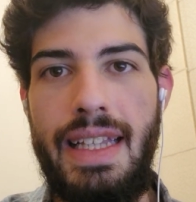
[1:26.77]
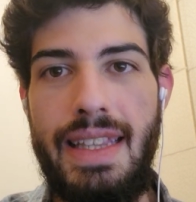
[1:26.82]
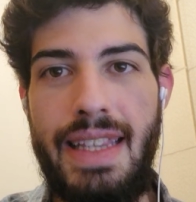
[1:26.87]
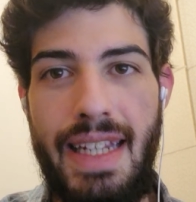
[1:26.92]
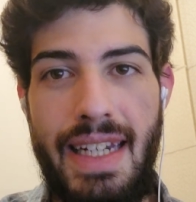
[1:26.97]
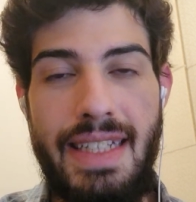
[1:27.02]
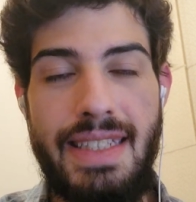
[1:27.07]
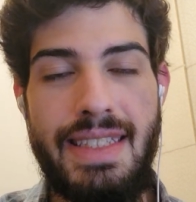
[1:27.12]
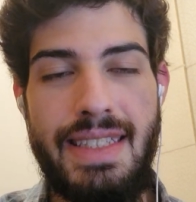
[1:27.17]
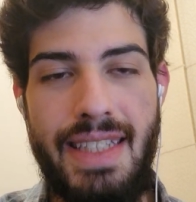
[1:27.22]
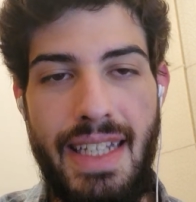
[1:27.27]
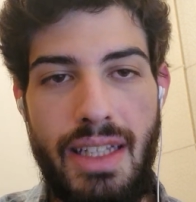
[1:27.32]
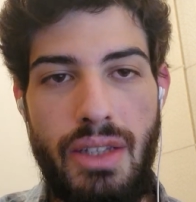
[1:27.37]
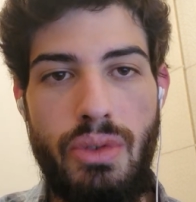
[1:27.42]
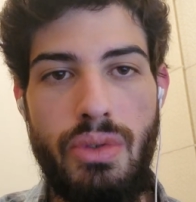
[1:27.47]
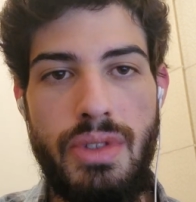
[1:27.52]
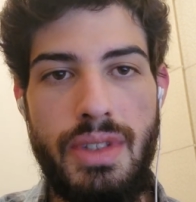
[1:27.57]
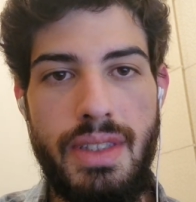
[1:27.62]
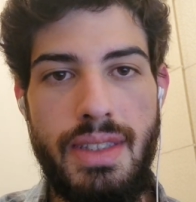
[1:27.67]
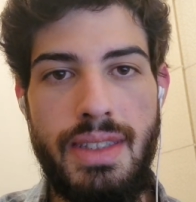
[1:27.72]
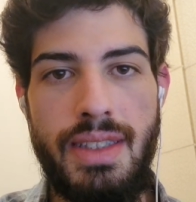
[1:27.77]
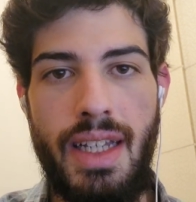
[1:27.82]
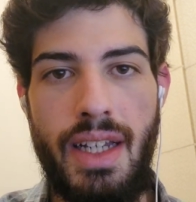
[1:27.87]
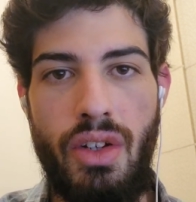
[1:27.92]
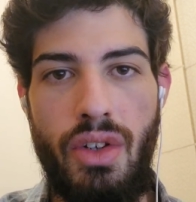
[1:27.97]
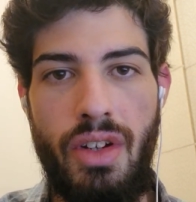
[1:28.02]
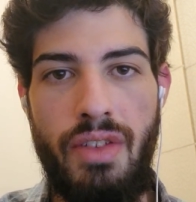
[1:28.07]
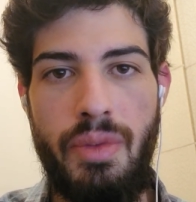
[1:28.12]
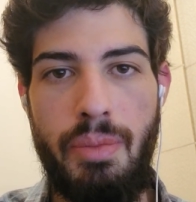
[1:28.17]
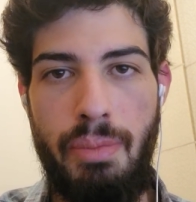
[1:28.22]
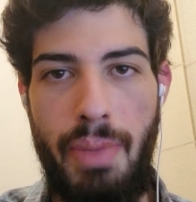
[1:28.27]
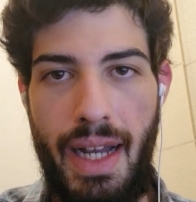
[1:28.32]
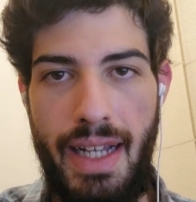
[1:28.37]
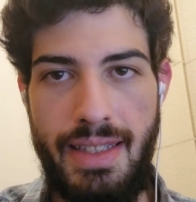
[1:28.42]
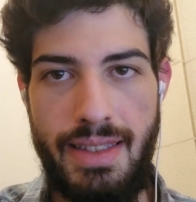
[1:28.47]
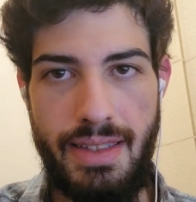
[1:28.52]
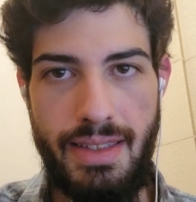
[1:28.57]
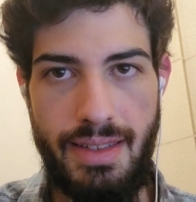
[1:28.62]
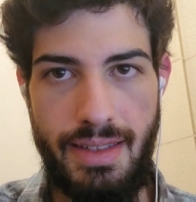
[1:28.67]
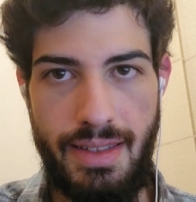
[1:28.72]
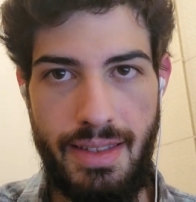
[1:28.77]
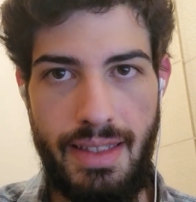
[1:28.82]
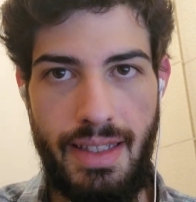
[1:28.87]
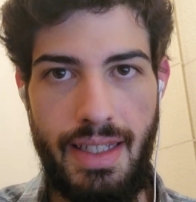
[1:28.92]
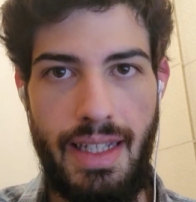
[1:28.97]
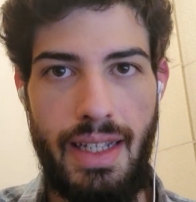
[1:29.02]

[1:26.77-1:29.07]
319 passes,